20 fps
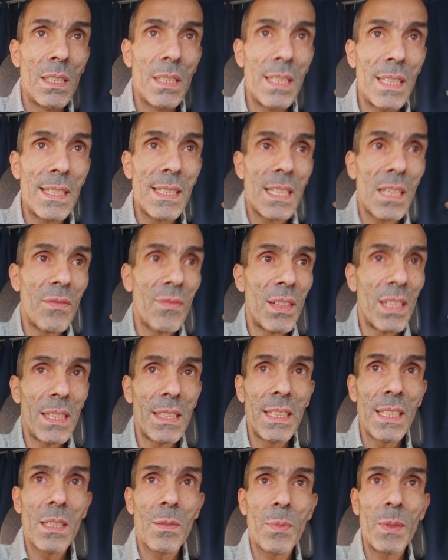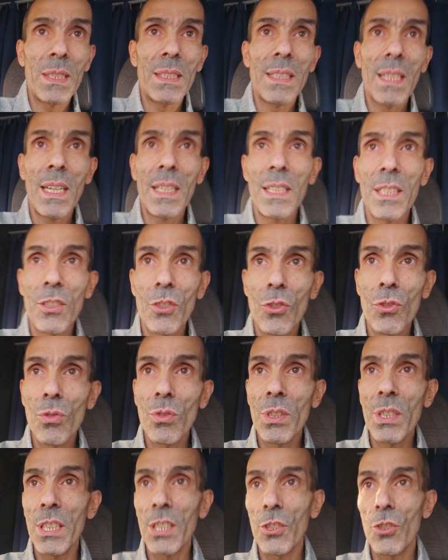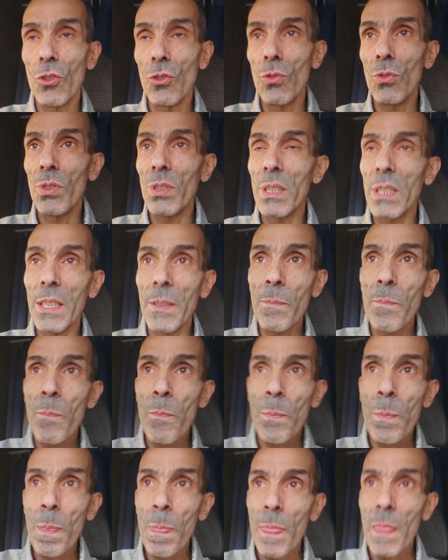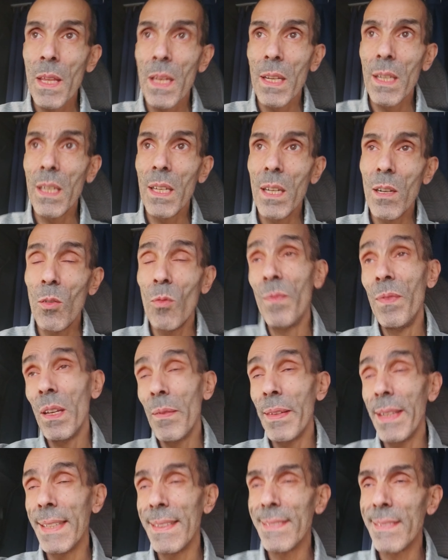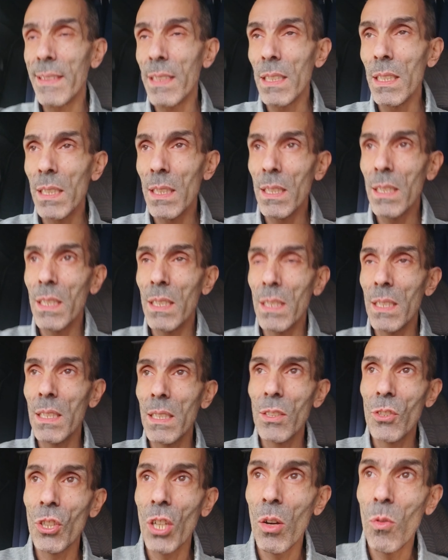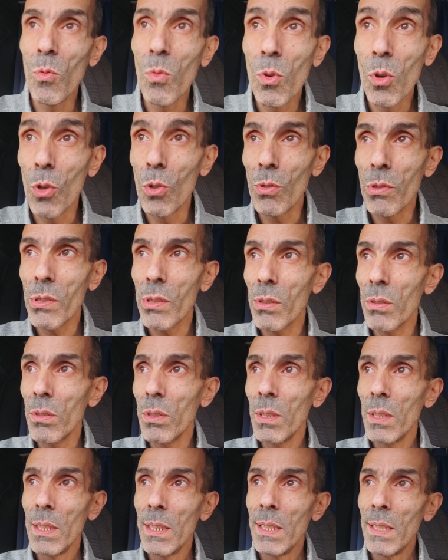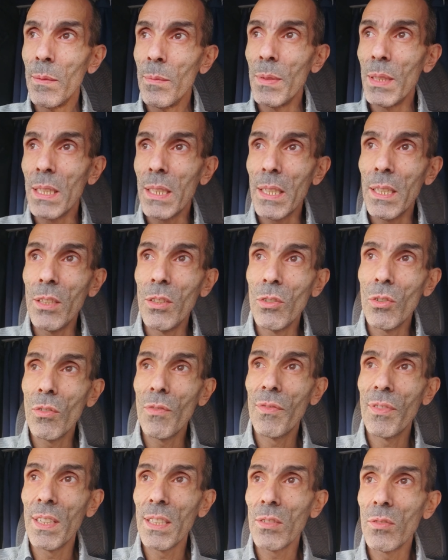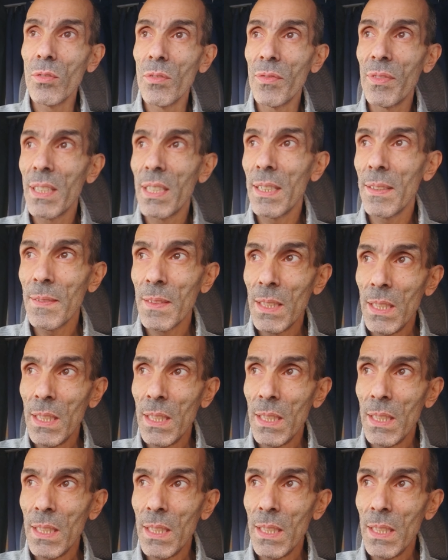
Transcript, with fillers: senza farti aspettare giorni e giorni. Ovviamente eh, c'ha un costo perché io ho fatto fa